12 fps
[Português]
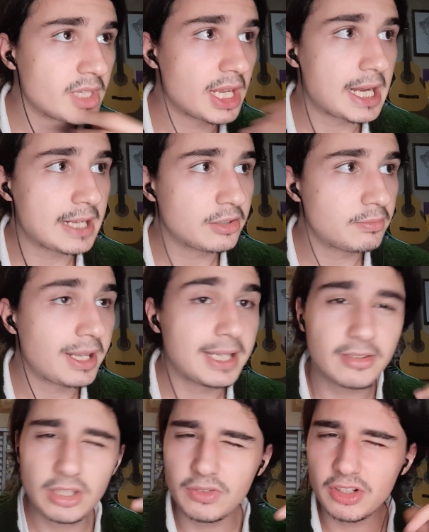as
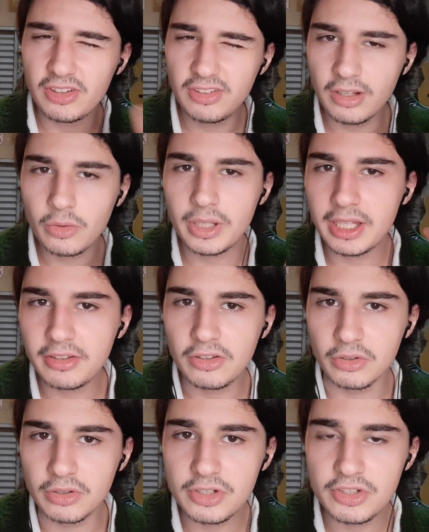baleias que você conhece
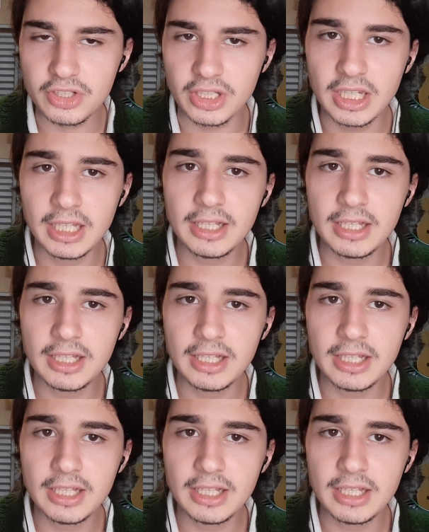hoje